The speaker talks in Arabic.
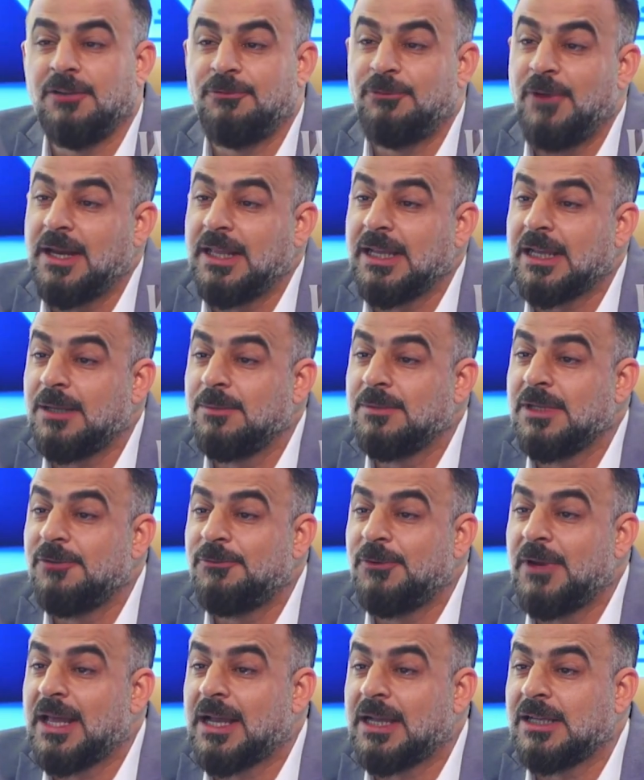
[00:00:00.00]
فريق من
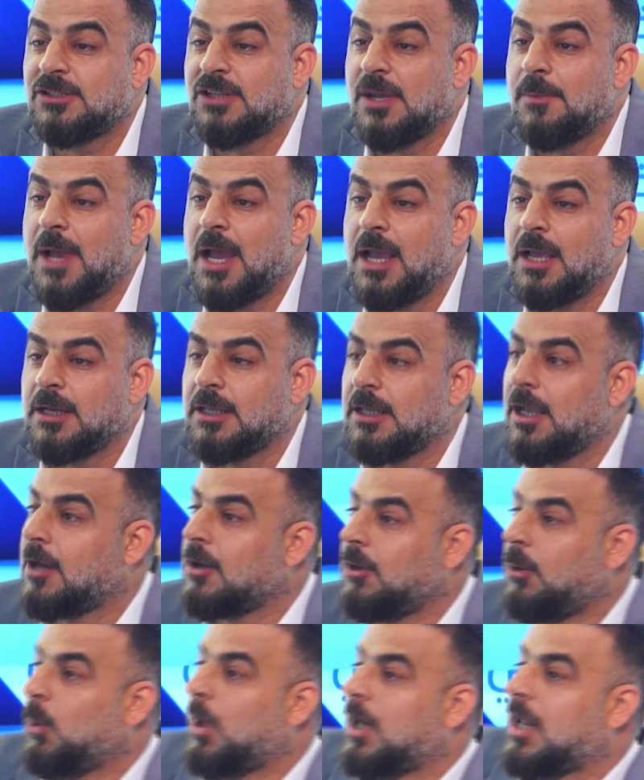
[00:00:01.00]
الفرق الجماهيريه
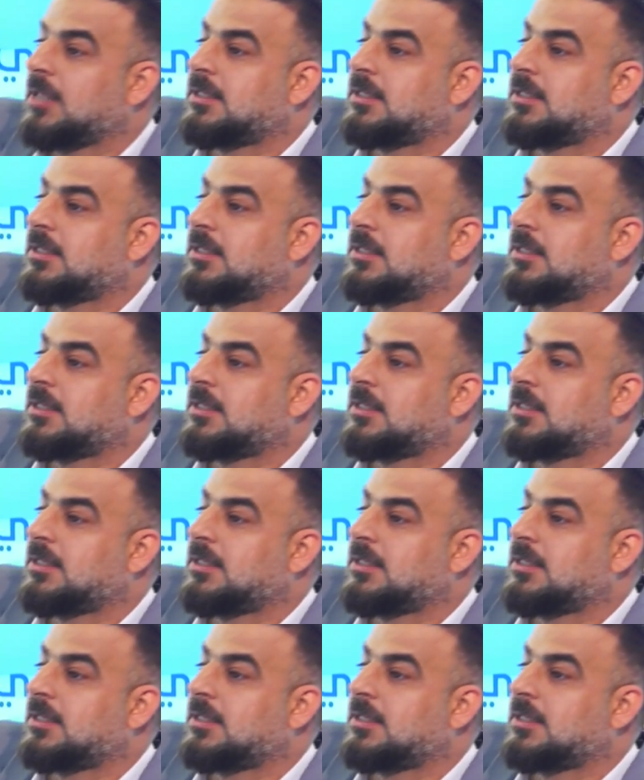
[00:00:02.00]
يروح ايه. وراء